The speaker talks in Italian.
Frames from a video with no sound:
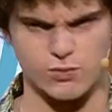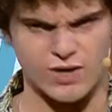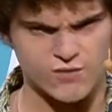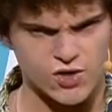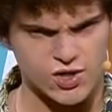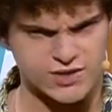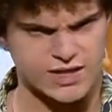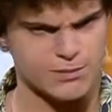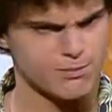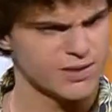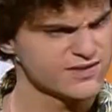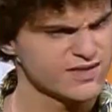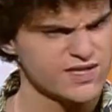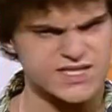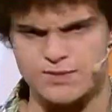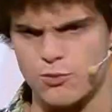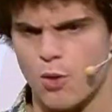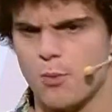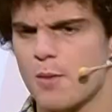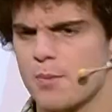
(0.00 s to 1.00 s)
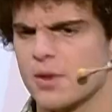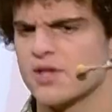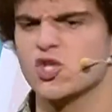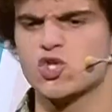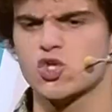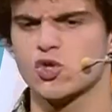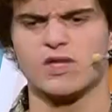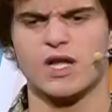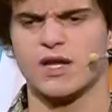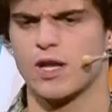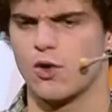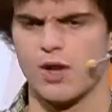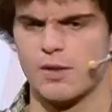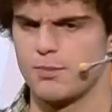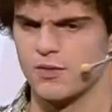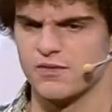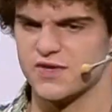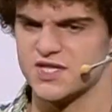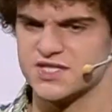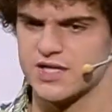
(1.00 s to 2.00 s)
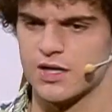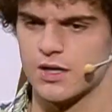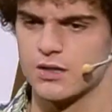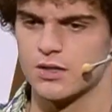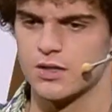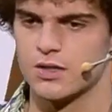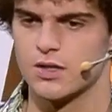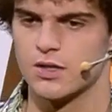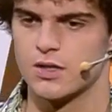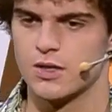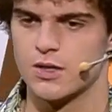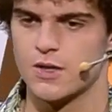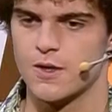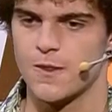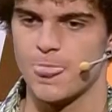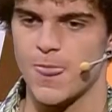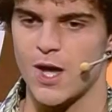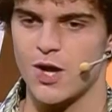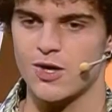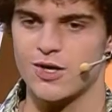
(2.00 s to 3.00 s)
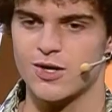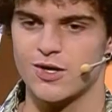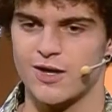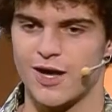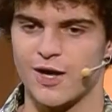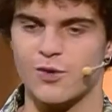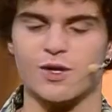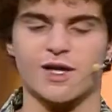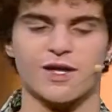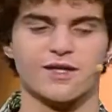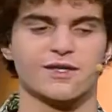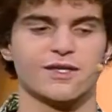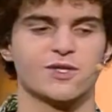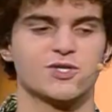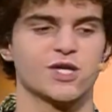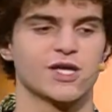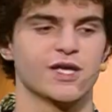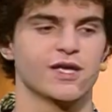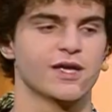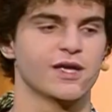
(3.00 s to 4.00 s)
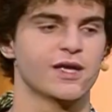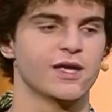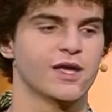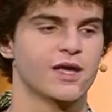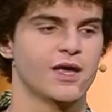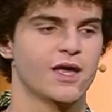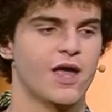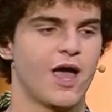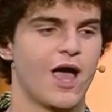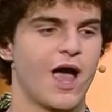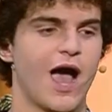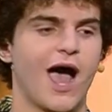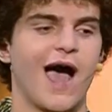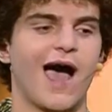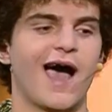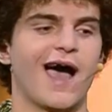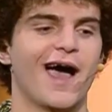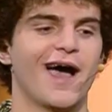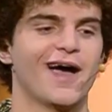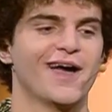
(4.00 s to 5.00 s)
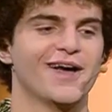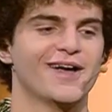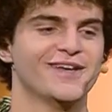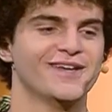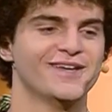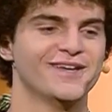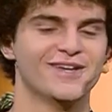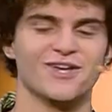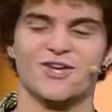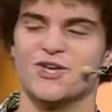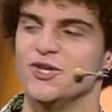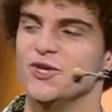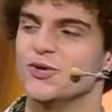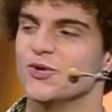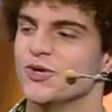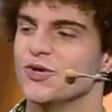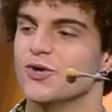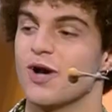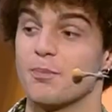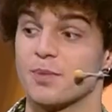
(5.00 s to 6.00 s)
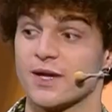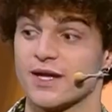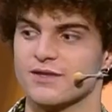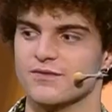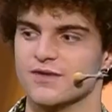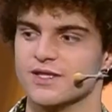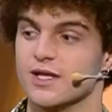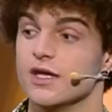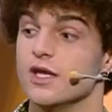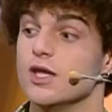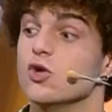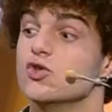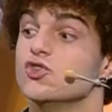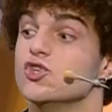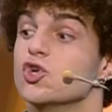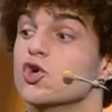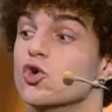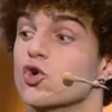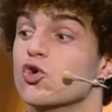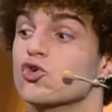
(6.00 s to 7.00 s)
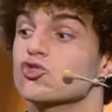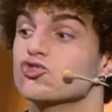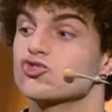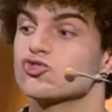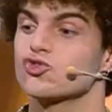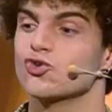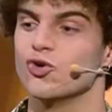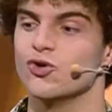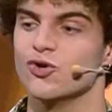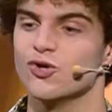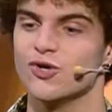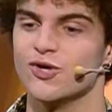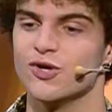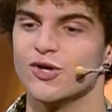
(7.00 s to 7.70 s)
una volta al battesimo, poi per 18 anni non l'hai più vista. No? È quella che ti dice, ah, io, io appena ti vede, io ti conosco